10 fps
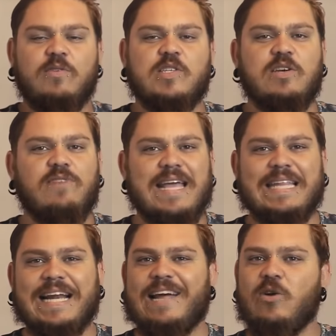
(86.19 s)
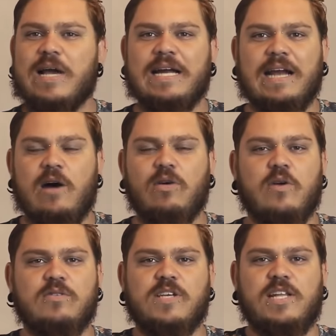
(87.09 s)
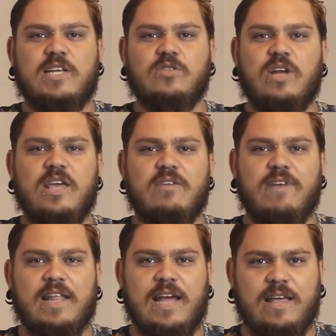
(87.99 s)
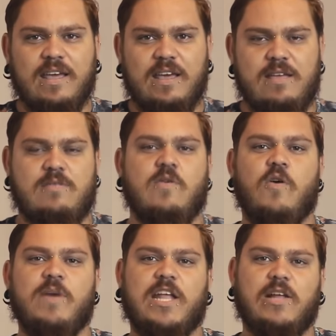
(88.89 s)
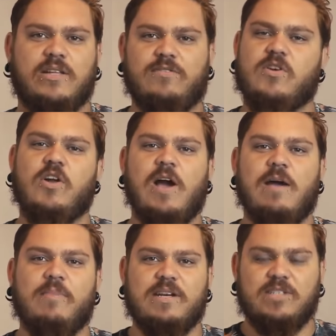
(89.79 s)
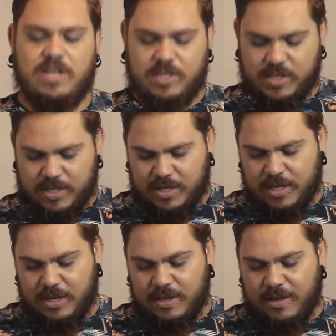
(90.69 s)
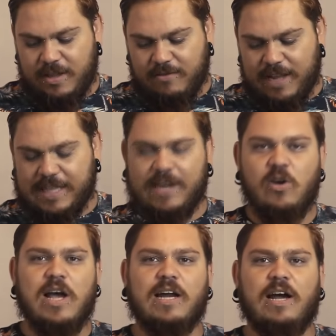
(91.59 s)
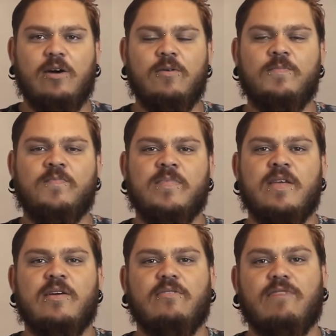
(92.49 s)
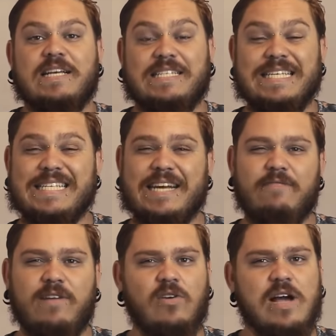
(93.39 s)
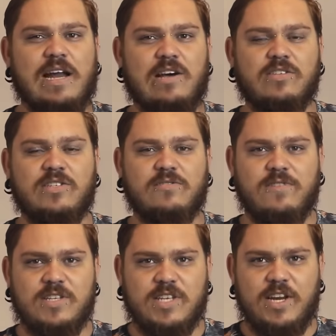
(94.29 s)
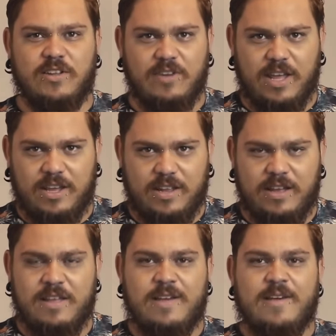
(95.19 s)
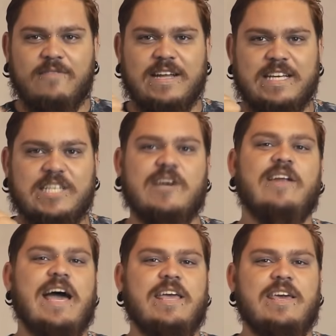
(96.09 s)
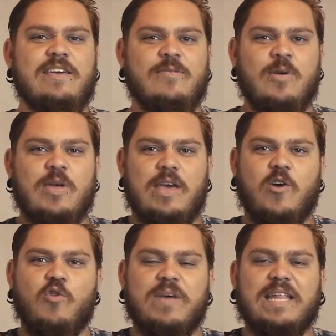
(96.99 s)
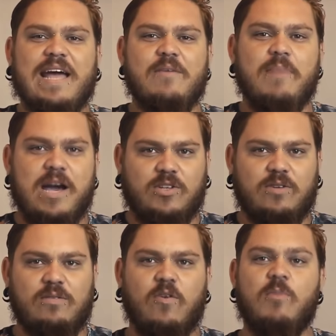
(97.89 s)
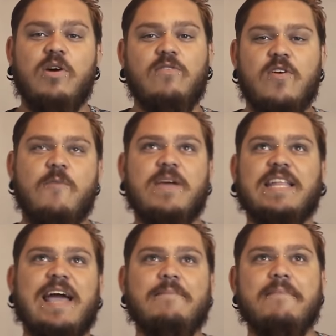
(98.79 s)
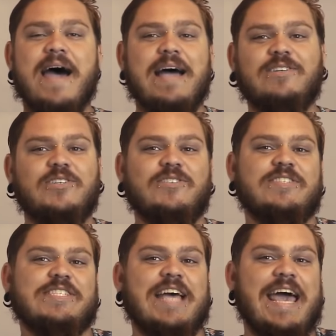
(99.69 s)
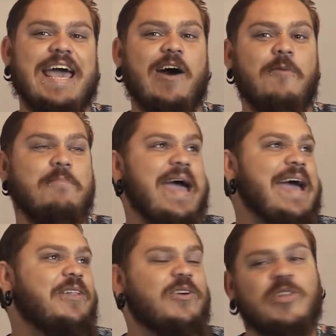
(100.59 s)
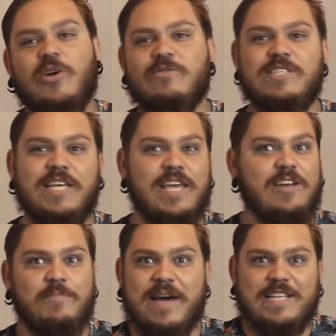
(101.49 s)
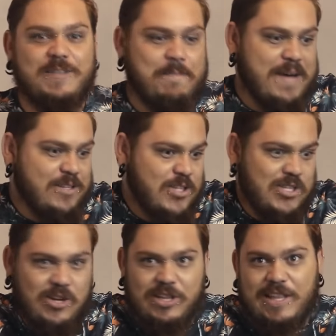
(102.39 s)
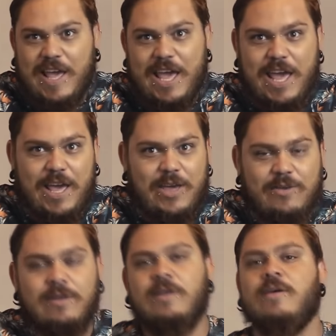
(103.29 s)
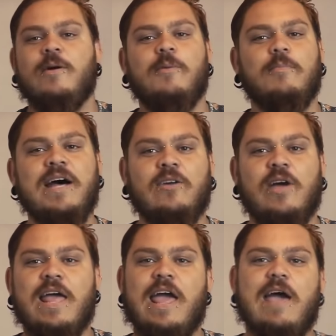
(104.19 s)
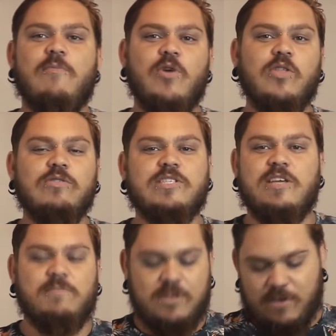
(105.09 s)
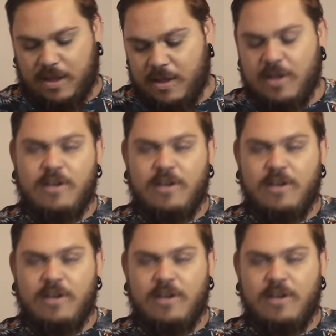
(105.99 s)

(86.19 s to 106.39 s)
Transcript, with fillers: Você vai entrar lá no canal, que com certeza o link vai estar tá aqui, o Robertão deve colocar pra gente. Vai entrar no canal, vai se inscrever no canal se não for inscrito ainda, vai deixar o like e comentar embaixo. Como eu vou comentar embaixo, José, Roberto, eu não tô conseguindo participar do sorteio. Mano, é muito simples, velho.